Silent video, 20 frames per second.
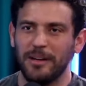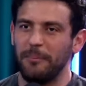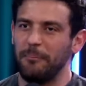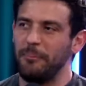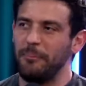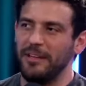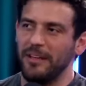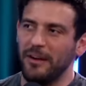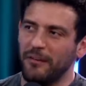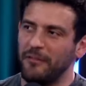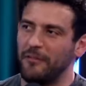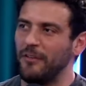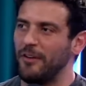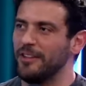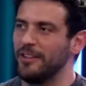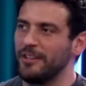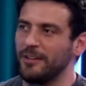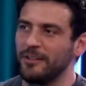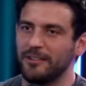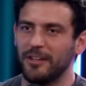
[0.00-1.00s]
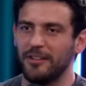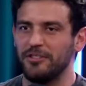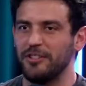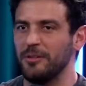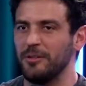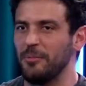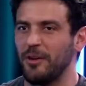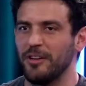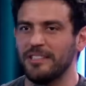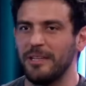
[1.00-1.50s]
campeão, fodão e tal,
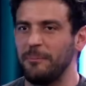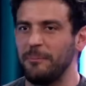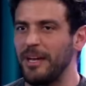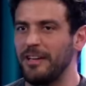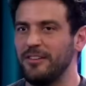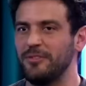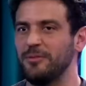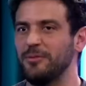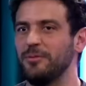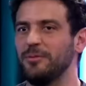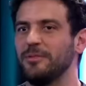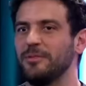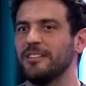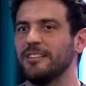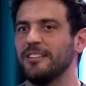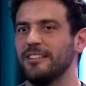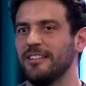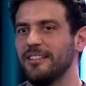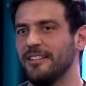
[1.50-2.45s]
chega uma hora que você perde tudo.